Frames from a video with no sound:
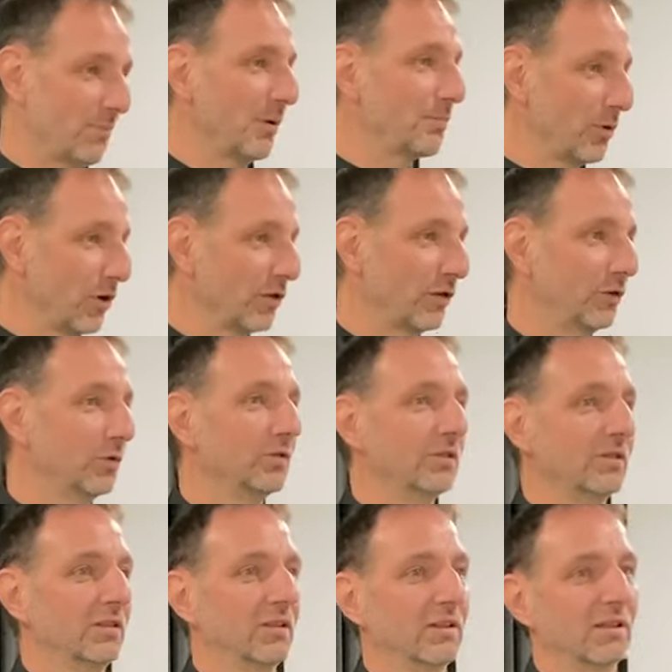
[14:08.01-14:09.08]
po prostu
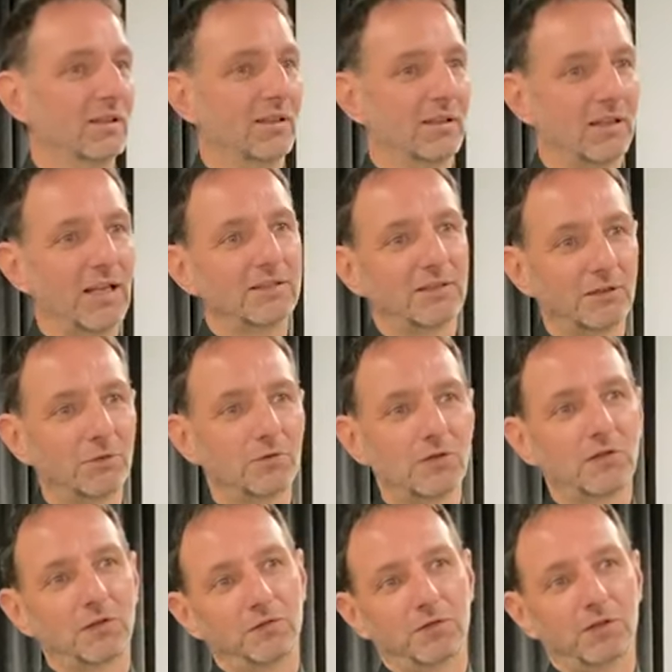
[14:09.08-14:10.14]
dla tych, którzy
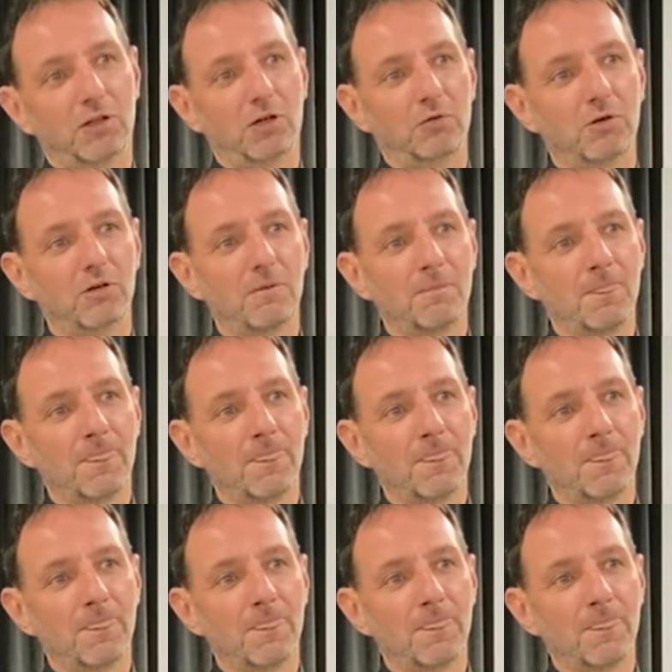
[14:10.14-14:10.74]
są wokoło.